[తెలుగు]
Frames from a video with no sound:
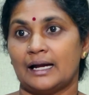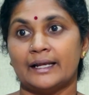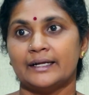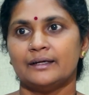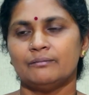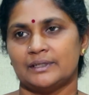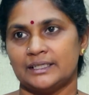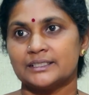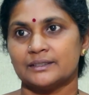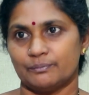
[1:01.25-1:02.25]
అనేయడం
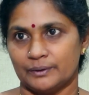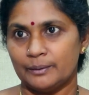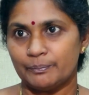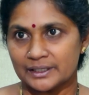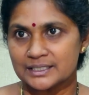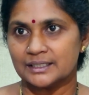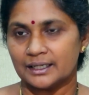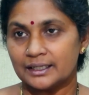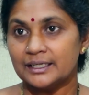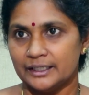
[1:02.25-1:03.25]
ఇట్స్ నీ
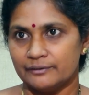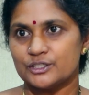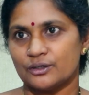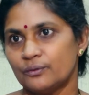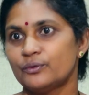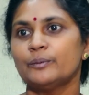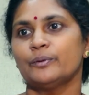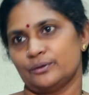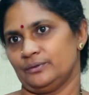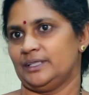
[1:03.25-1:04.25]
పర్సనల్గా నీ ఇండివిజువల్
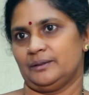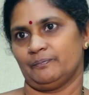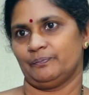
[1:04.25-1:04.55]
ఉండిపోతుంది అది